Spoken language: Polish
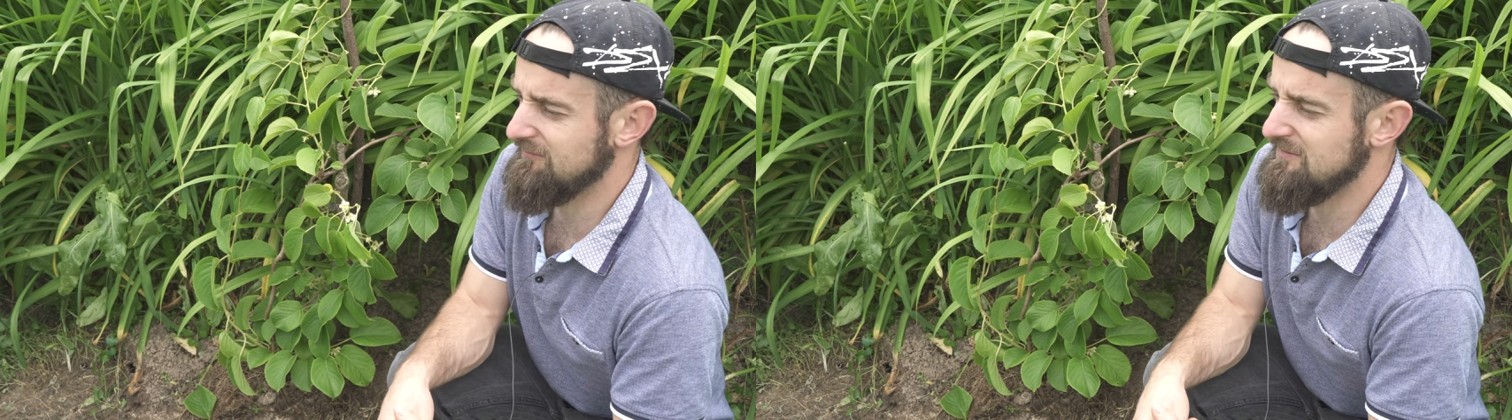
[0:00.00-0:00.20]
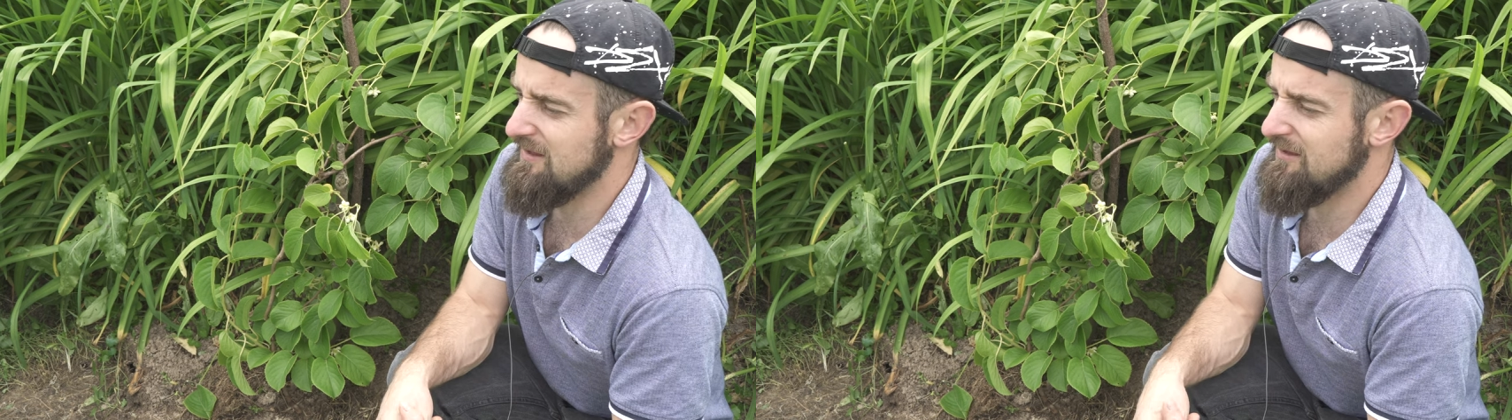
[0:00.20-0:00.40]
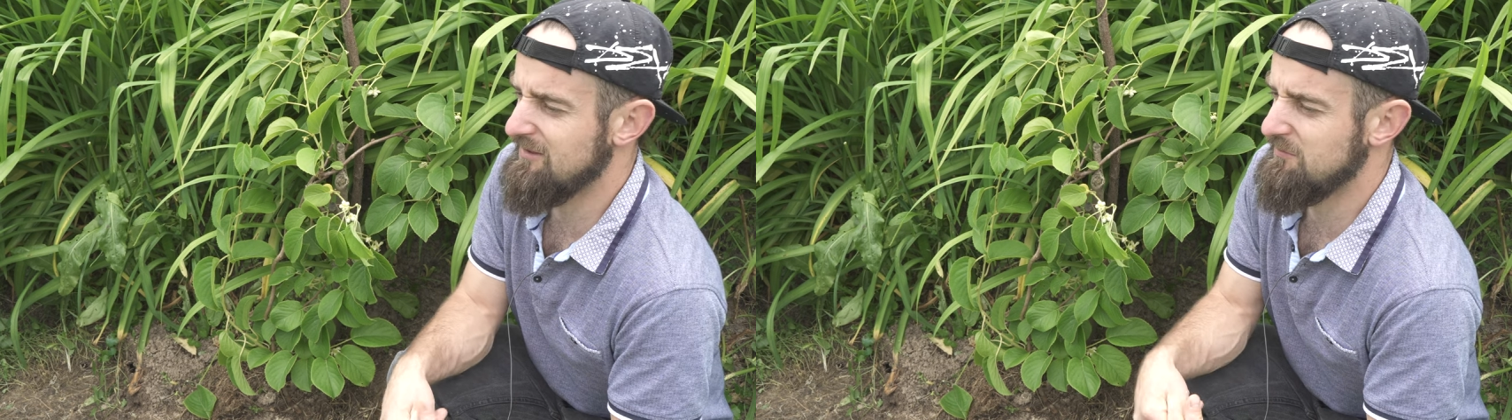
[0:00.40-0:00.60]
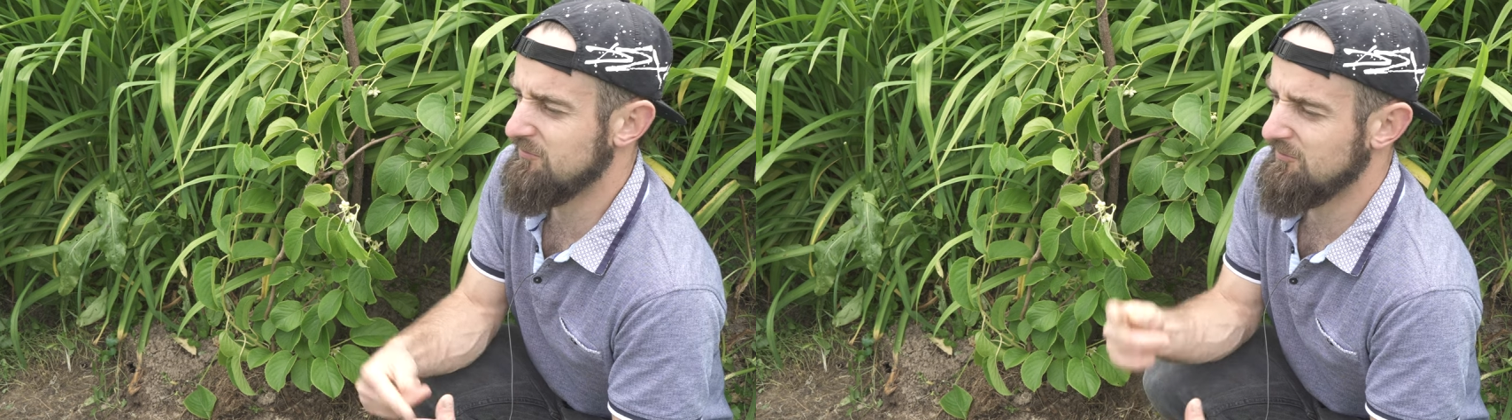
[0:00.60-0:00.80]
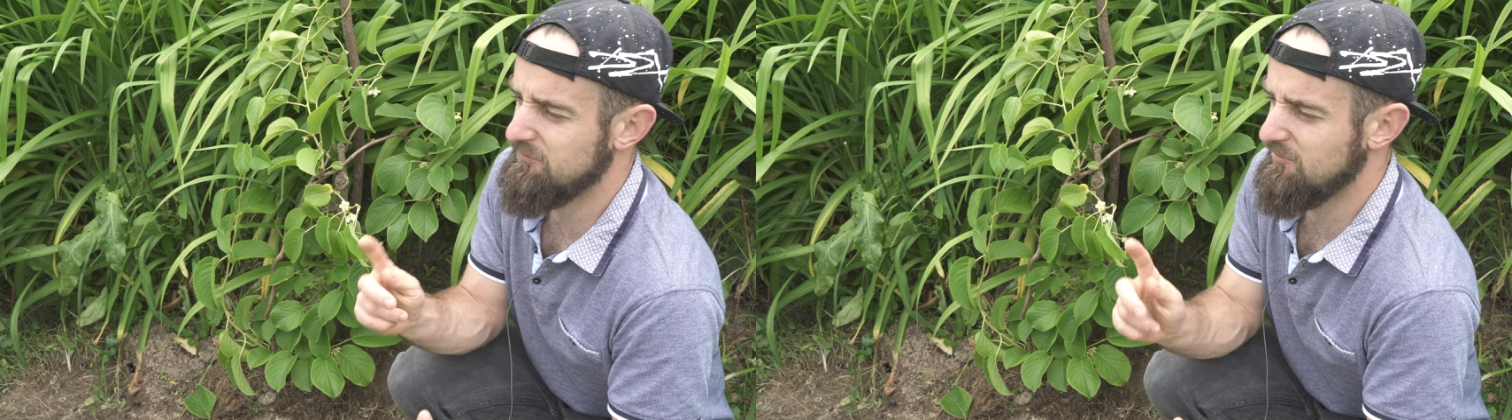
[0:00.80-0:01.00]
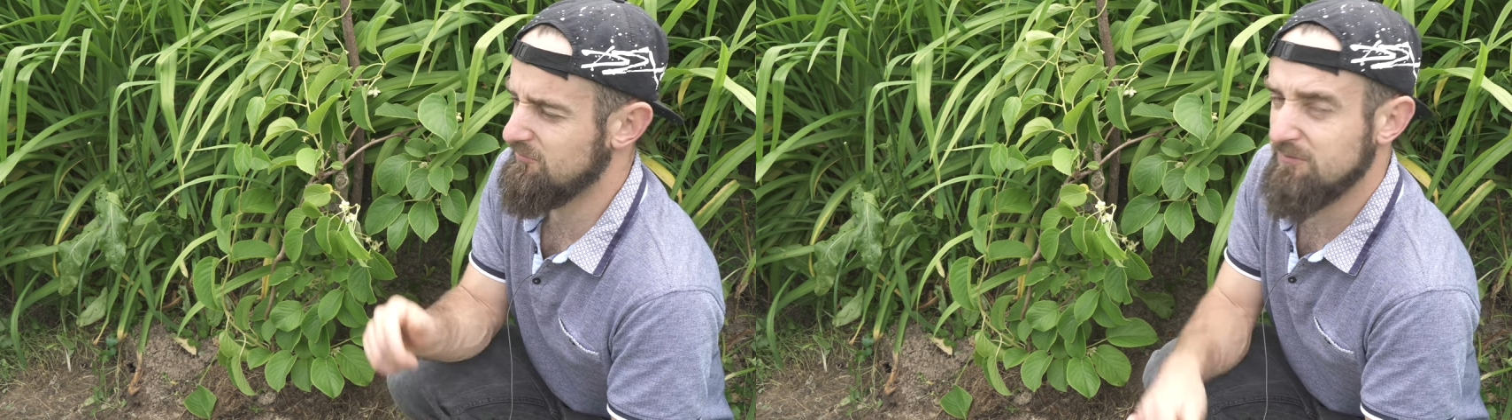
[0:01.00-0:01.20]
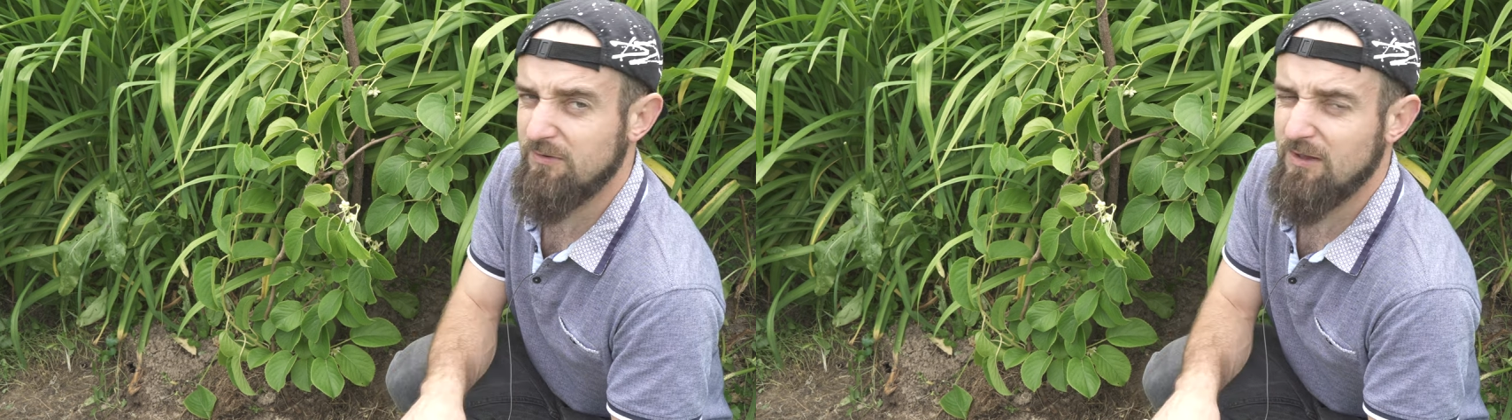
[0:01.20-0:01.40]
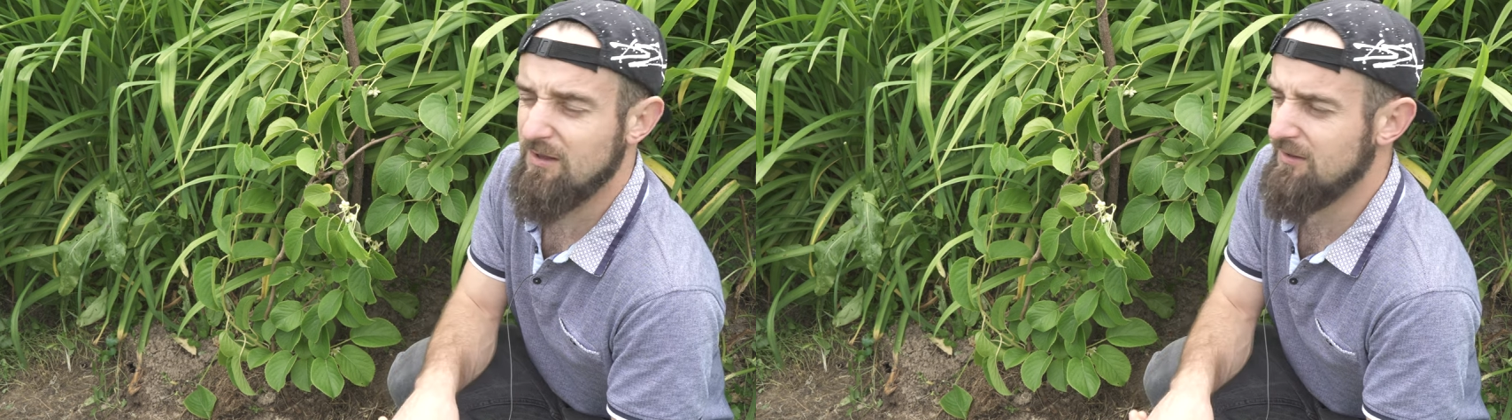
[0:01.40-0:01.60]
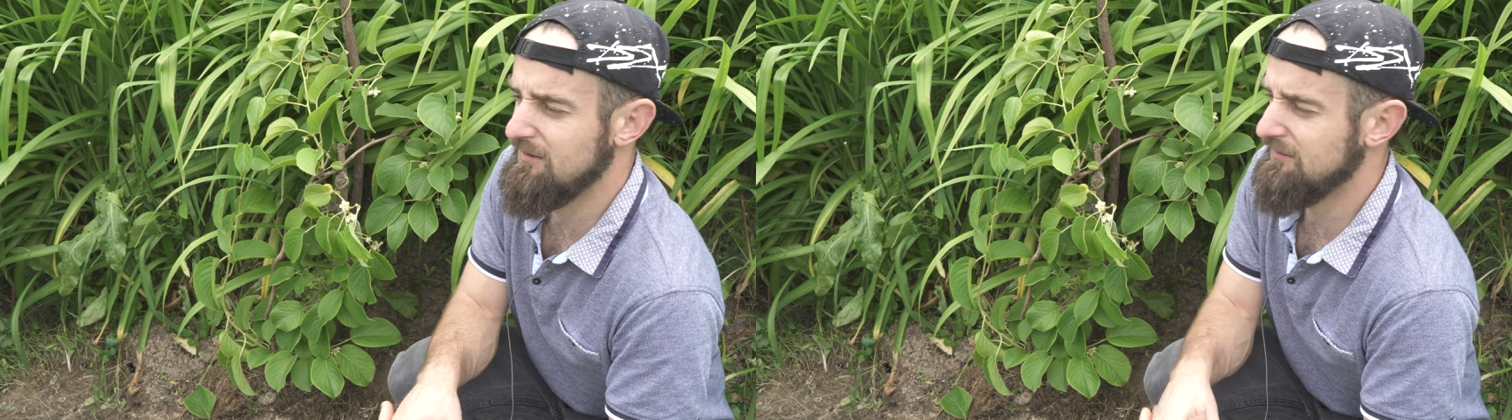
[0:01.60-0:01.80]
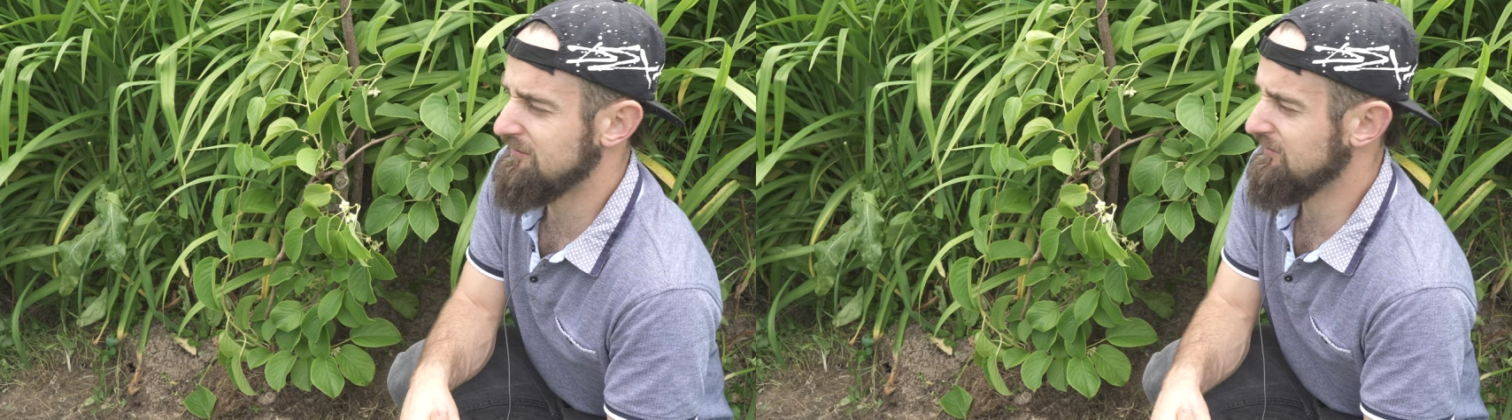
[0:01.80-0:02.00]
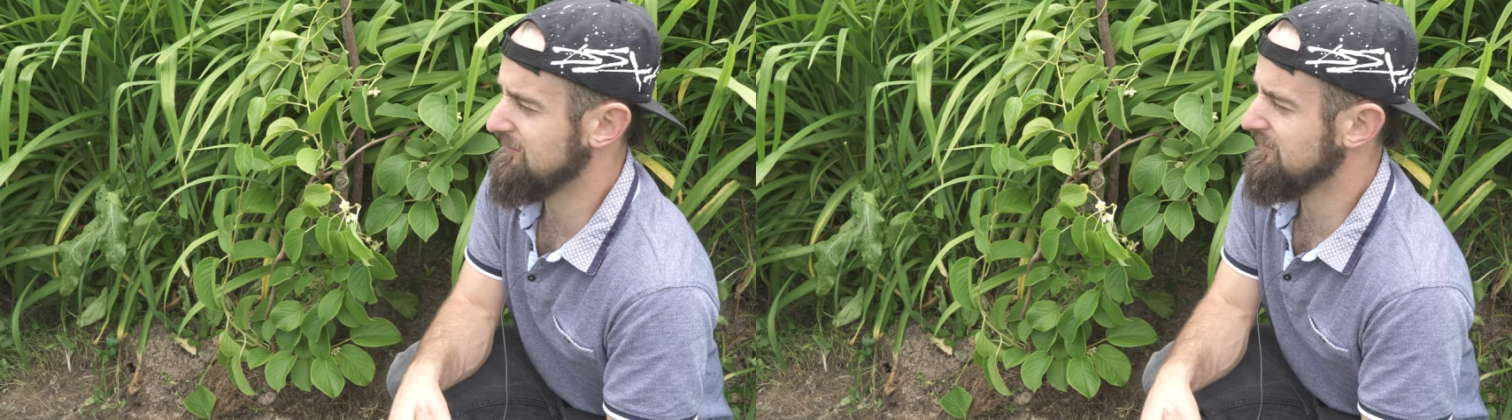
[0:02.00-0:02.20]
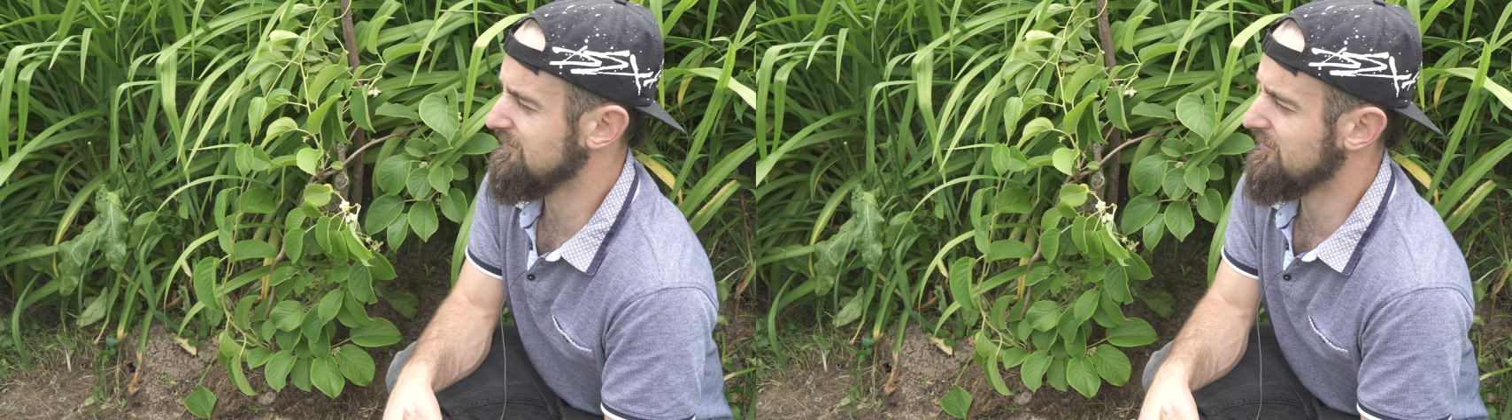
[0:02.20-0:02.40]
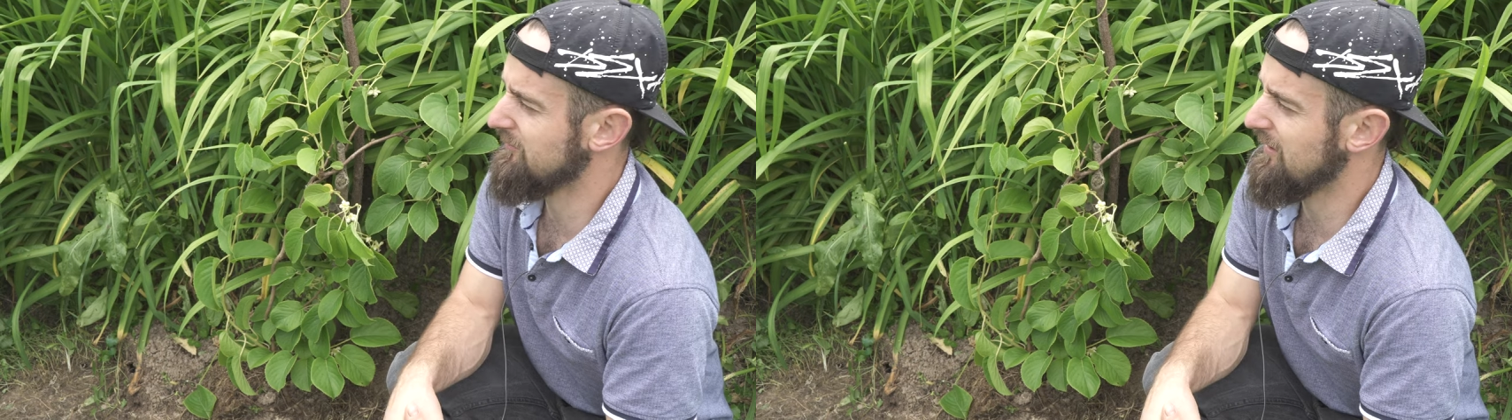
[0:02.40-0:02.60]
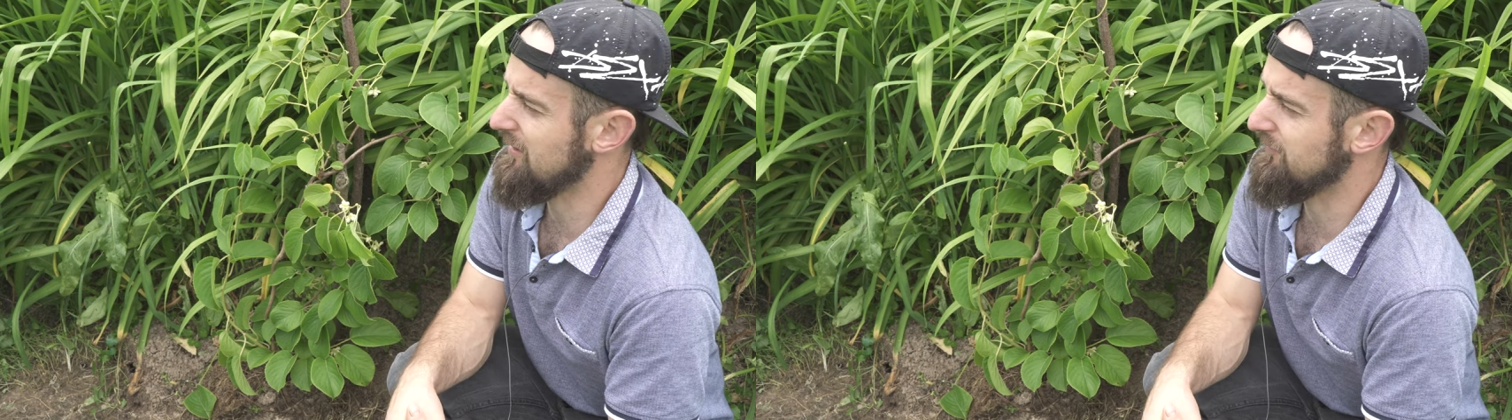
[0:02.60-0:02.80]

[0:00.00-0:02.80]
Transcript: na jednym osobniku dwa rodzaje